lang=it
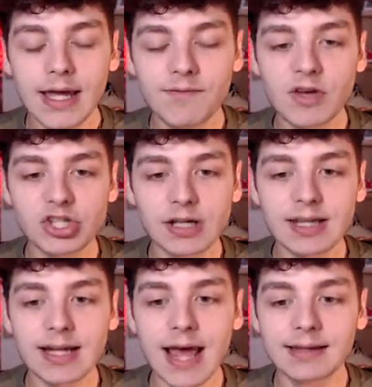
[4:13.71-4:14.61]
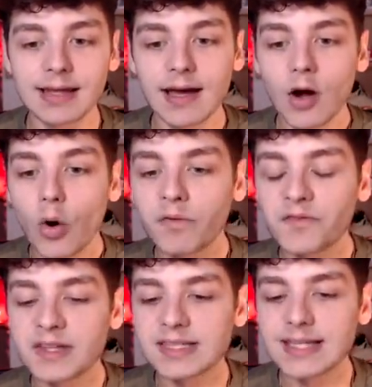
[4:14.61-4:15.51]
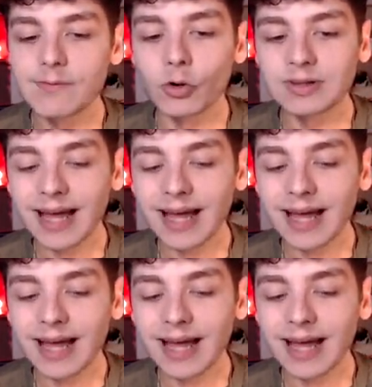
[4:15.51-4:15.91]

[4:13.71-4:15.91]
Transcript: invece il tridente offensivo,